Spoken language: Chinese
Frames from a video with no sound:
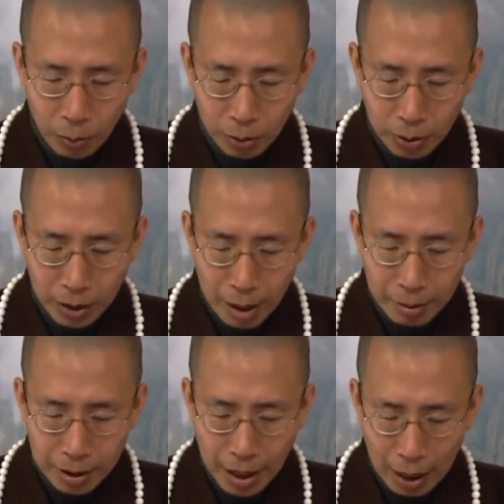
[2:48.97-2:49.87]
我对他
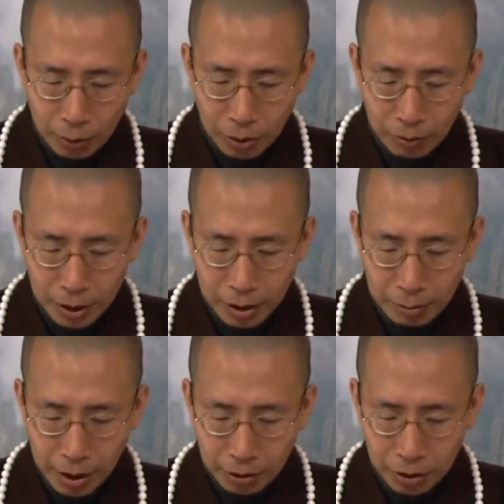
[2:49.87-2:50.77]
们讲过为什
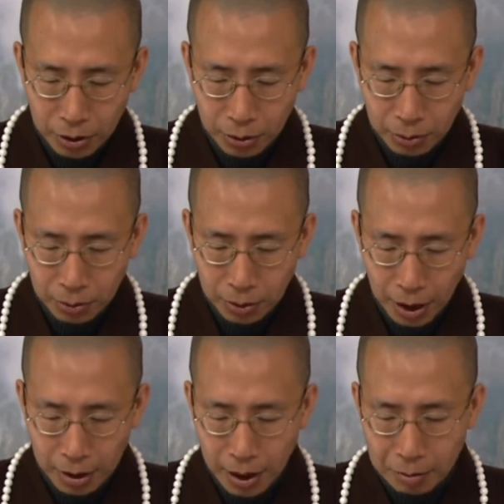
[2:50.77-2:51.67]
么要吃素，
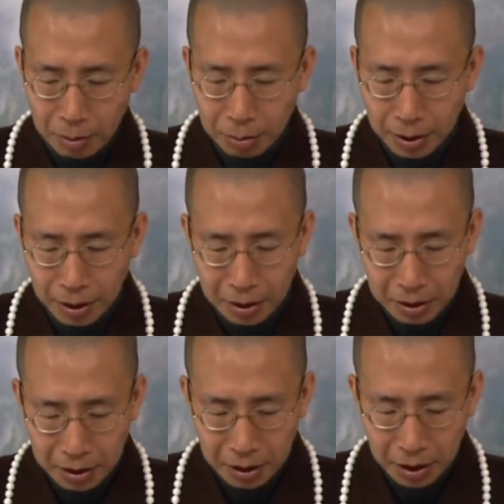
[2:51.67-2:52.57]
但是他们不能
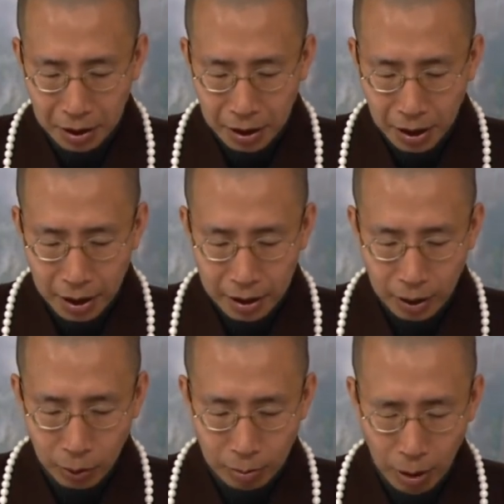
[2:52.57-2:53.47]
理解，而
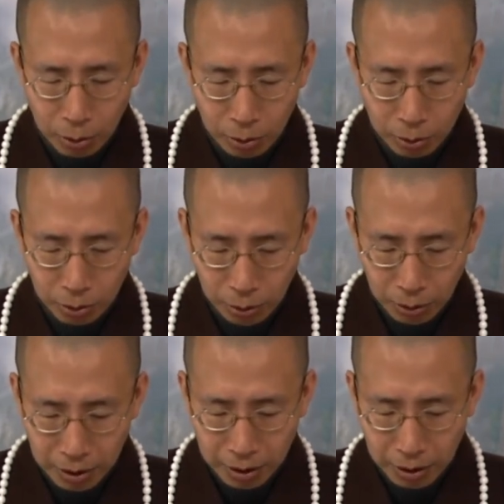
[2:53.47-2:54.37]
且会冒出许
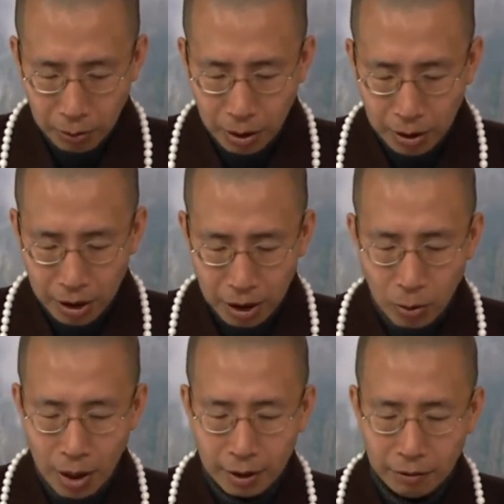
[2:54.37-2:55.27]
多奇怪奇
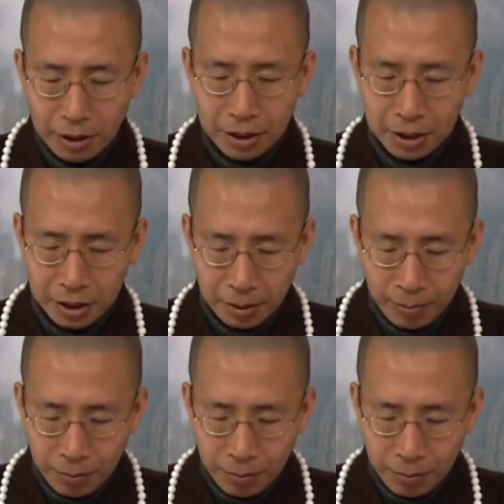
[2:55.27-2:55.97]
怪的问题。